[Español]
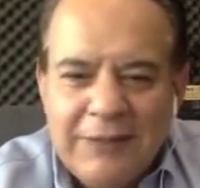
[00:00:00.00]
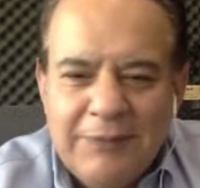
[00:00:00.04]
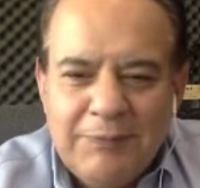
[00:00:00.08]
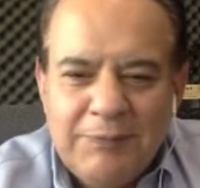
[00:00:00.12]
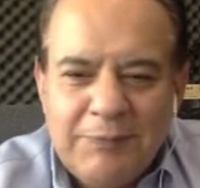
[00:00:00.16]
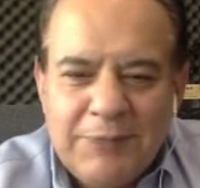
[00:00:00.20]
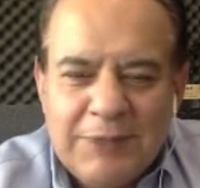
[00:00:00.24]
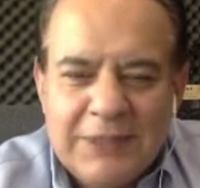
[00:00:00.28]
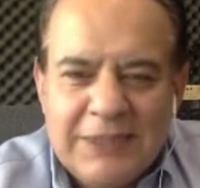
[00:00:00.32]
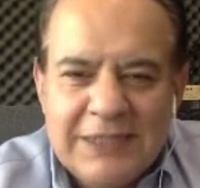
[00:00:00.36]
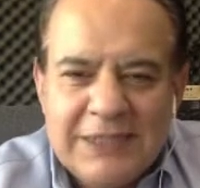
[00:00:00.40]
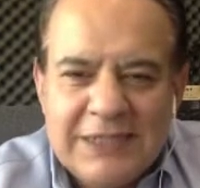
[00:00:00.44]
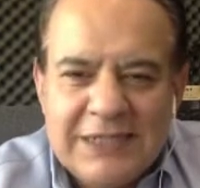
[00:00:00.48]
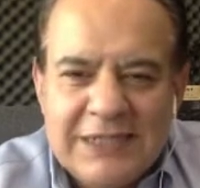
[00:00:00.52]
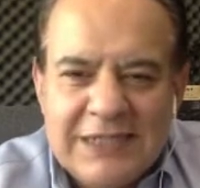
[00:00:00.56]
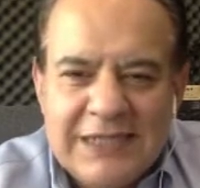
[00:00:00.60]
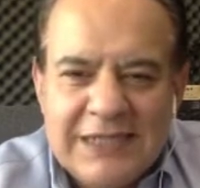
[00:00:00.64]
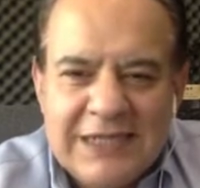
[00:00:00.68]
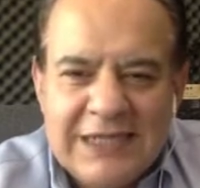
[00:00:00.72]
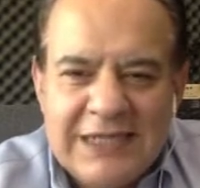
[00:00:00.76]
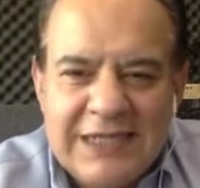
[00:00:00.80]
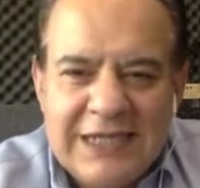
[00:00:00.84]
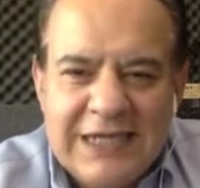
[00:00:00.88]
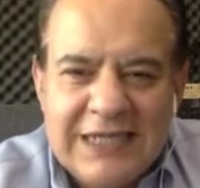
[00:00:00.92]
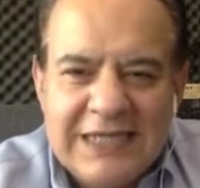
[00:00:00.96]
Pues
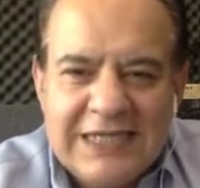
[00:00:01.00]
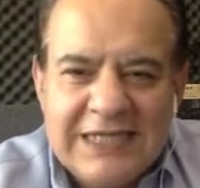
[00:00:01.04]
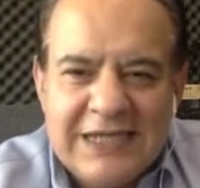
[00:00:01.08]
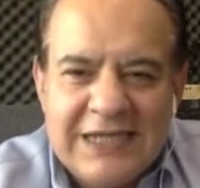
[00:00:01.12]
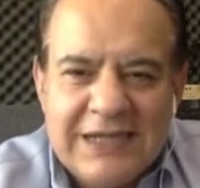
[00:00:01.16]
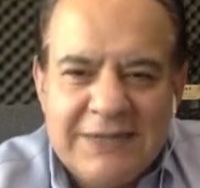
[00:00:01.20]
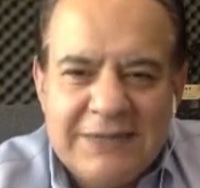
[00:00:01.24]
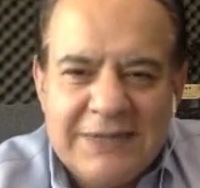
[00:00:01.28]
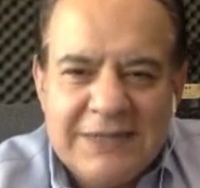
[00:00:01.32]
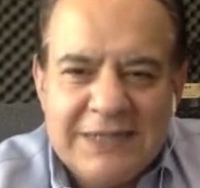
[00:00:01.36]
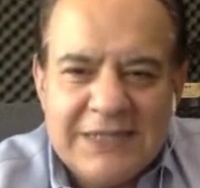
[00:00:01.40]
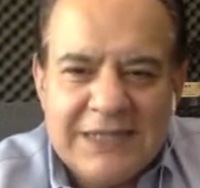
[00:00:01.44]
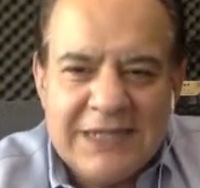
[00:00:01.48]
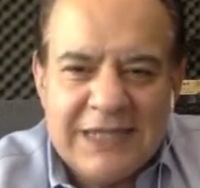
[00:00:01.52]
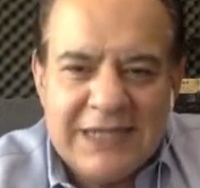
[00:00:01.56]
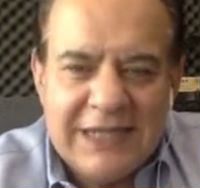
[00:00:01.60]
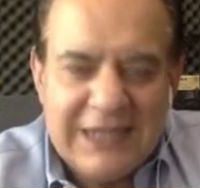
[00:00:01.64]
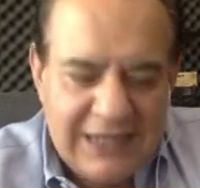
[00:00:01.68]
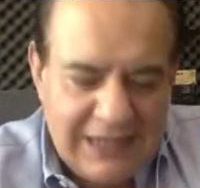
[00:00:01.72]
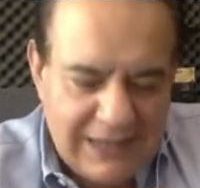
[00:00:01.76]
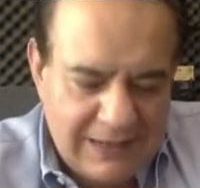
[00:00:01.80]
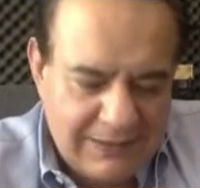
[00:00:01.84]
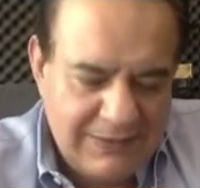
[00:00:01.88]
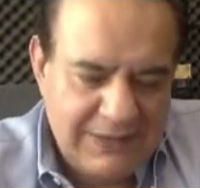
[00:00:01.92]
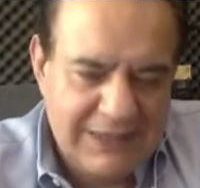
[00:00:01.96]
eh, ya sabes
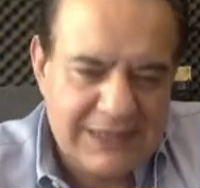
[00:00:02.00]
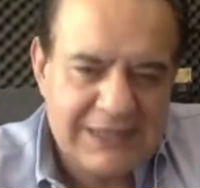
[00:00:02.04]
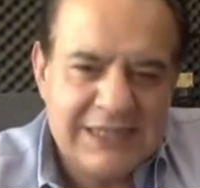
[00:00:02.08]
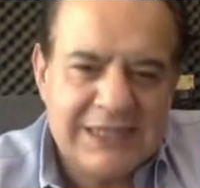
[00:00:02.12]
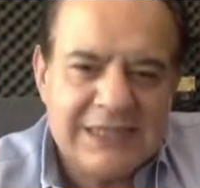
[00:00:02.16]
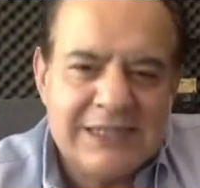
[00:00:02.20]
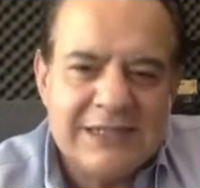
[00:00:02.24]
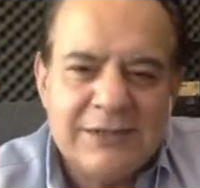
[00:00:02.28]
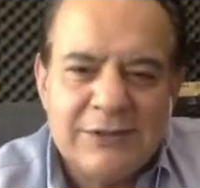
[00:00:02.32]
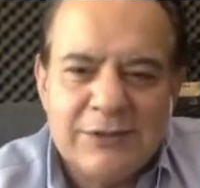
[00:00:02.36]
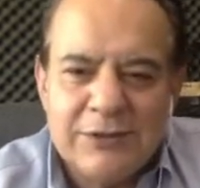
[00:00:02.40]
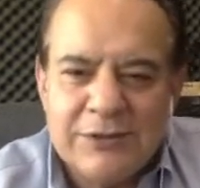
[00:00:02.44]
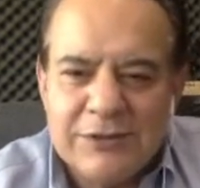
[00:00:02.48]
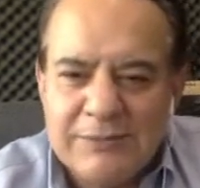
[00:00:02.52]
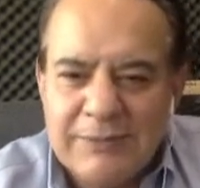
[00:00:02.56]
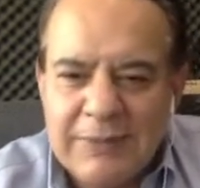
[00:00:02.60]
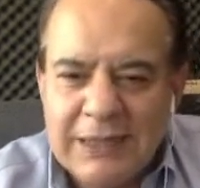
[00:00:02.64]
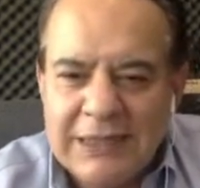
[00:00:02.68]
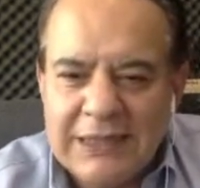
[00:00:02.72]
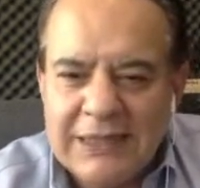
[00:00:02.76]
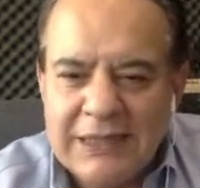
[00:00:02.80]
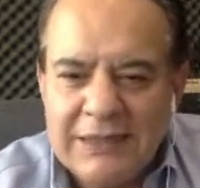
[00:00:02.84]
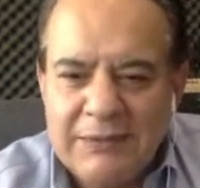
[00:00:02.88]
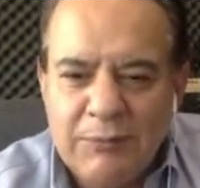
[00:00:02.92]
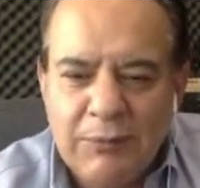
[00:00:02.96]
que a veces los
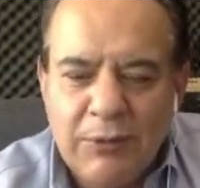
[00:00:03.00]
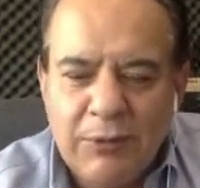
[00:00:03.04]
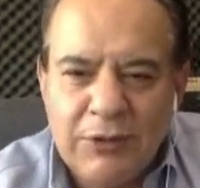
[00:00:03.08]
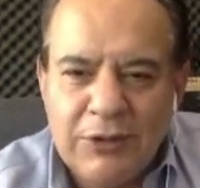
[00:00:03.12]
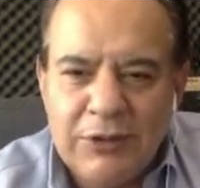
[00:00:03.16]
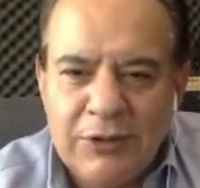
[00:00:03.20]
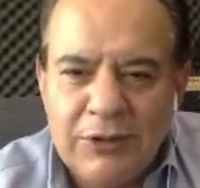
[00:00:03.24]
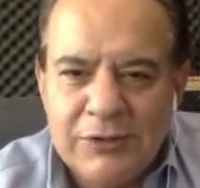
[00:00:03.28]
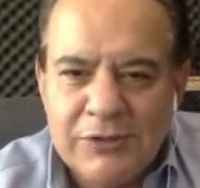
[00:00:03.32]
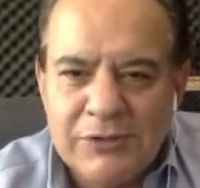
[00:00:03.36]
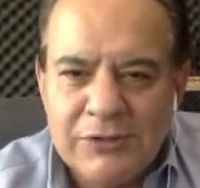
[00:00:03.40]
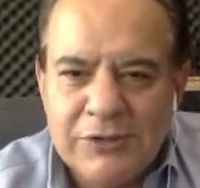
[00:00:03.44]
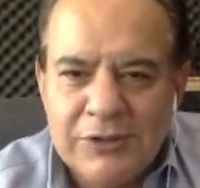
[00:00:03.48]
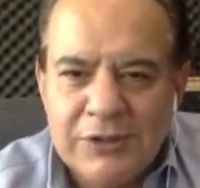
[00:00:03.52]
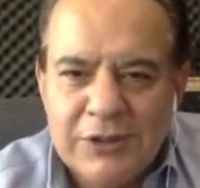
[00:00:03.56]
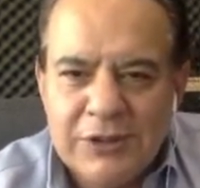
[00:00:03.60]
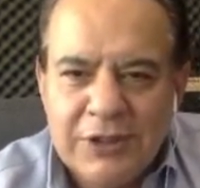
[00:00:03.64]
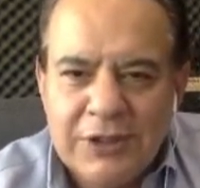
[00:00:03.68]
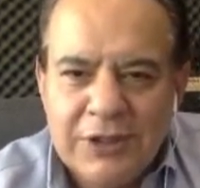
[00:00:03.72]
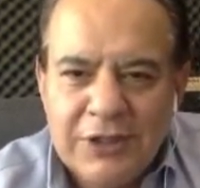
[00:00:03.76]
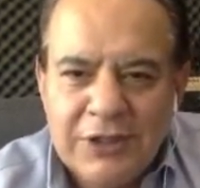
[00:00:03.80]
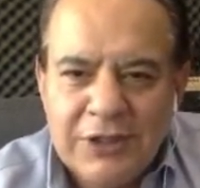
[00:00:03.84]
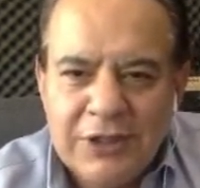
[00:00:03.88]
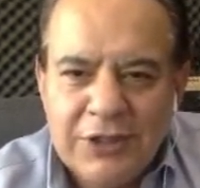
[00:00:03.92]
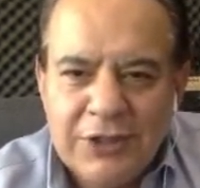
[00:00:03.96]
matrimonios
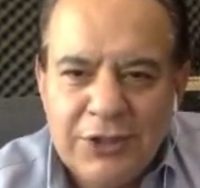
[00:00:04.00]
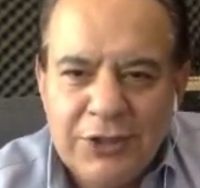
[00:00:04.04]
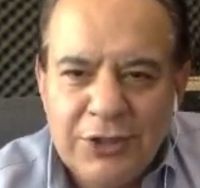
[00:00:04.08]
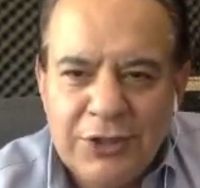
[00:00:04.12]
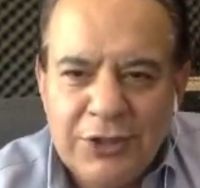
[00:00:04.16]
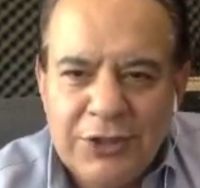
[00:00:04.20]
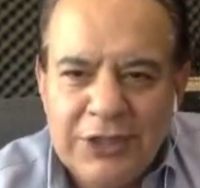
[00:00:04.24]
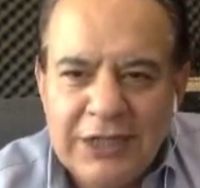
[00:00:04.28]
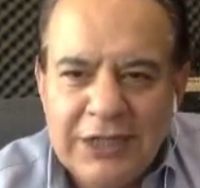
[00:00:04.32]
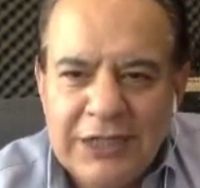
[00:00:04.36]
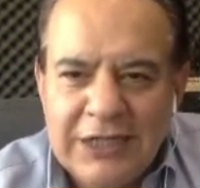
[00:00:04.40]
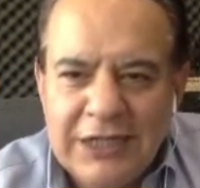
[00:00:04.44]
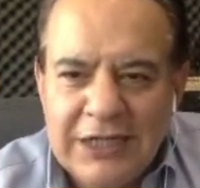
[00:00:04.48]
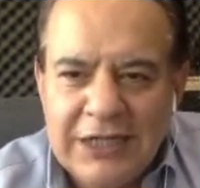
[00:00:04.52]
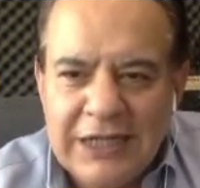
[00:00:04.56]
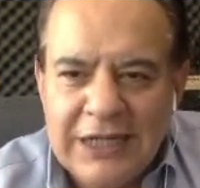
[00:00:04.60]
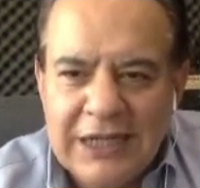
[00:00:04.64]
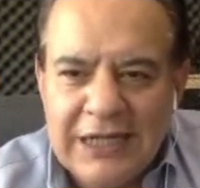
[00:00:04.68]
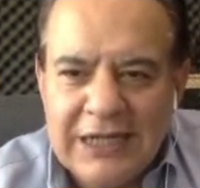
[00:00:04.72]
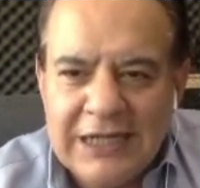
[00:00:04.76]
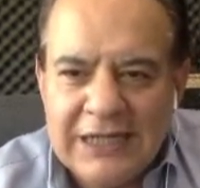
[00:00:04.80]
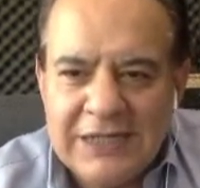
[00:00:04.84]
no tienen la